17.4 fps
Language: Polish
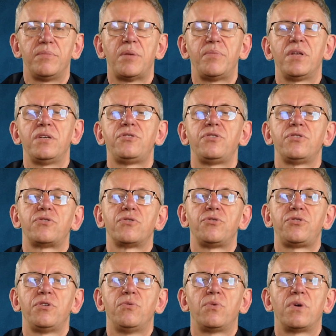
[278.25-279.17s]
Mam nadzieję, że
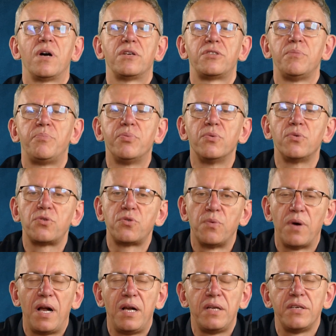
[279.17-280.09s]
on się ukaże
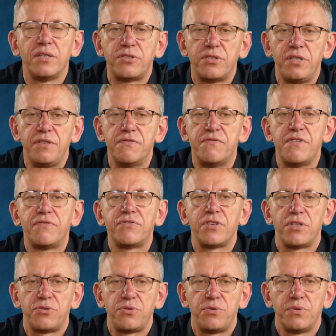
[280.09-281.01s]
punktualnie, czyli we
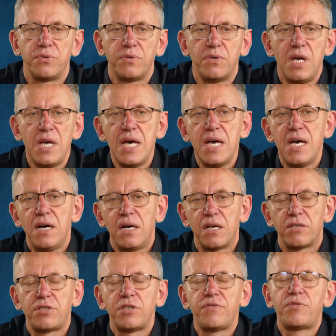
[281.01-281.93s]
wrześniu,
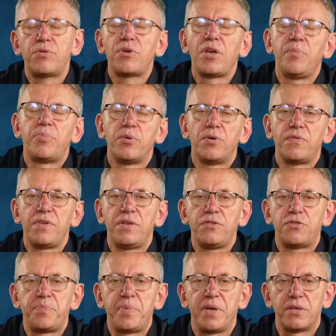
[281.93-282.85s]
raczej w drugiej połowie
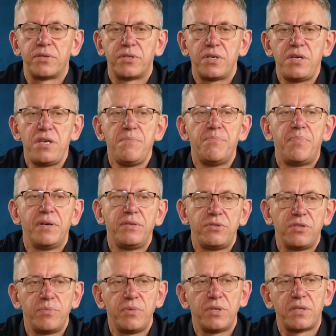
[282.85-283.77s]
niż pierwszej i
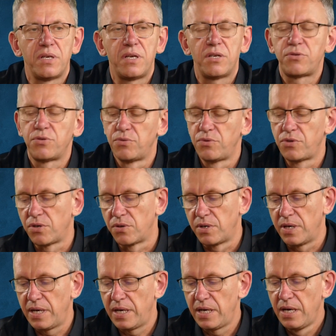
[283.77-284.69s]
będziemy tę naszą
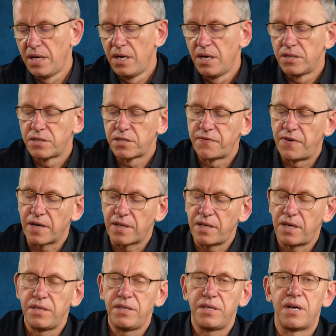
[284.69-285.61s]
drogę z
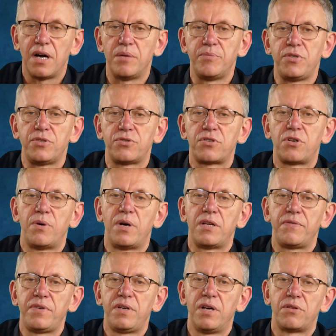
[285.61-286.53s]
kwartalnikami Szkoła
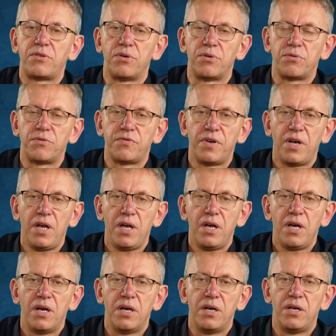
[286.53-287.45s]
Nawigatorów
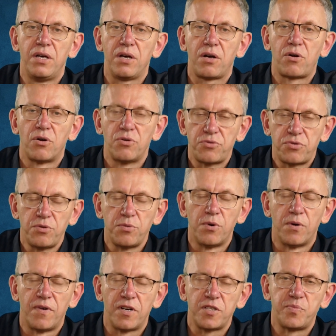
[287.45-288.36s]
e,
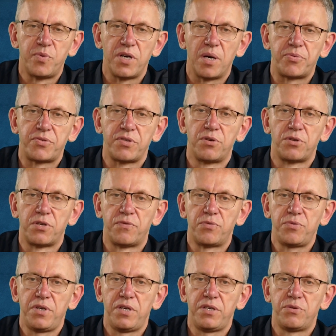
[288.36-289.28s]
kontynuować, bo ja
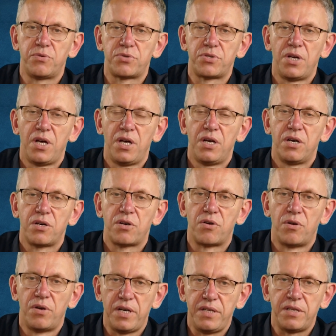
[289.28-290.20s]
przygotowuję już
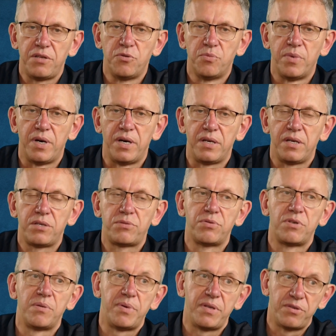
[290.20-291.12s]
kolejne numery,
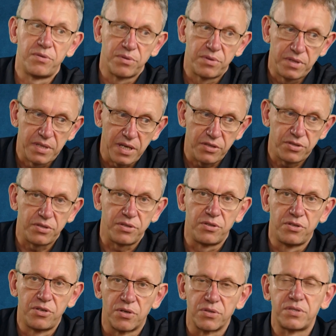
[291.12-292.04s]
które będą też
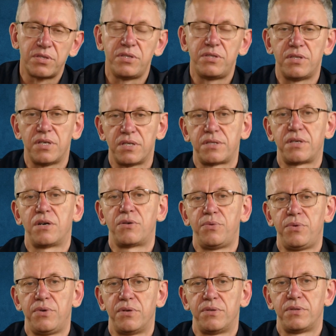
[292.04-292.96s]
dosyć
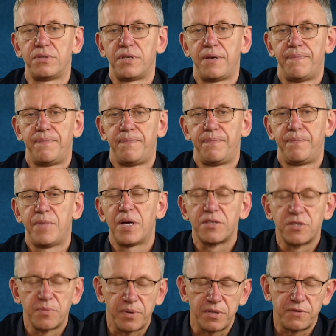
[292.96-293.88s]
zaskakujące.
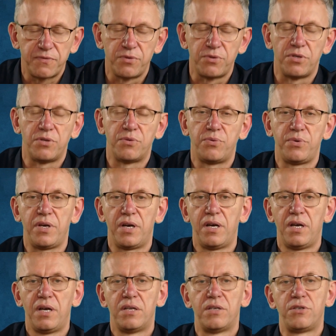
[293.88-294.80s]
Bardzo Państwu dziękuję.
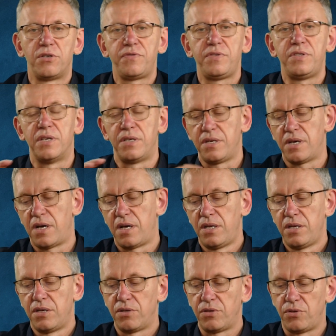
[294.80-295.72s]
Do widzenia.
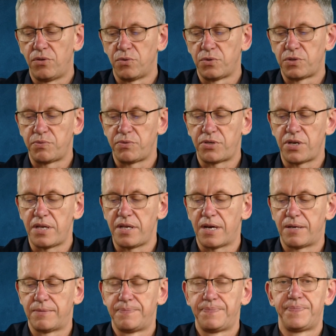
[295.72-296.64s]
Do
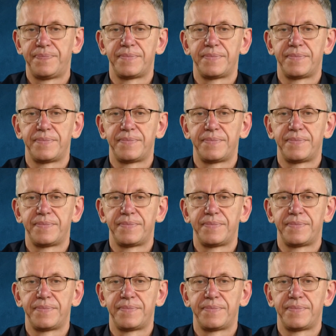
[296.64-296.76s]
usłyszenia.